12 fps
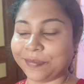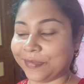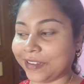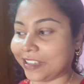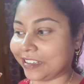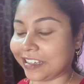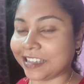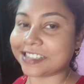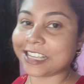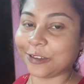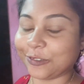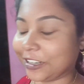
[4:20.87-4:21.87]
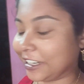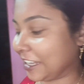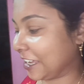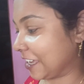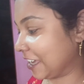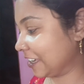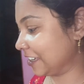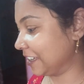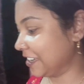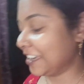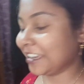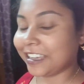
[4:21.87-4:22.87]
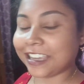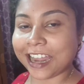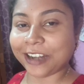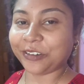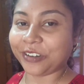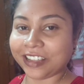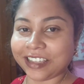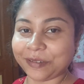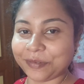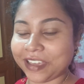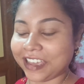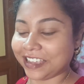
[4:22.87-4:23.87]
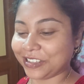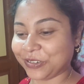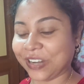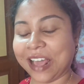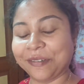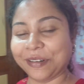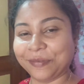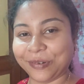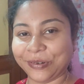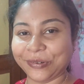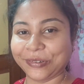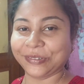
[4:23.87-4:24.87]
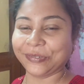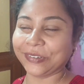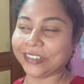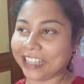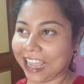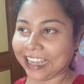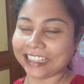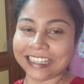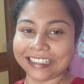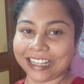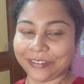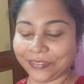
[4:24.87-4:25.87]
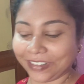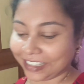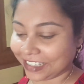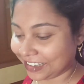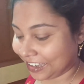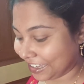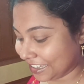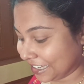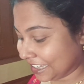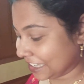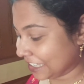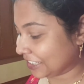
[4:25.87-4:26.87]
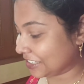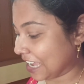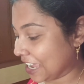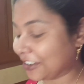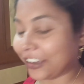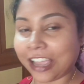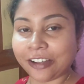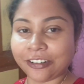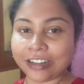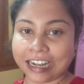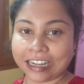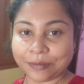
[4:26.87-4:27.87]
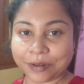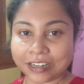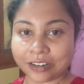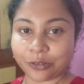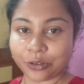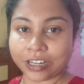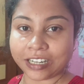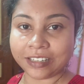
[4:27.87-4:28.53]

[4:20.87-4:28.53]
বিয়েতে গিয়ে সেলুন নিয়ে গিয়ে কি আর করা যাবে একজন আবার বড় করবো দেখা যাক তারপরে কি আর তো যাই হোক এখন রান্না বান্না করে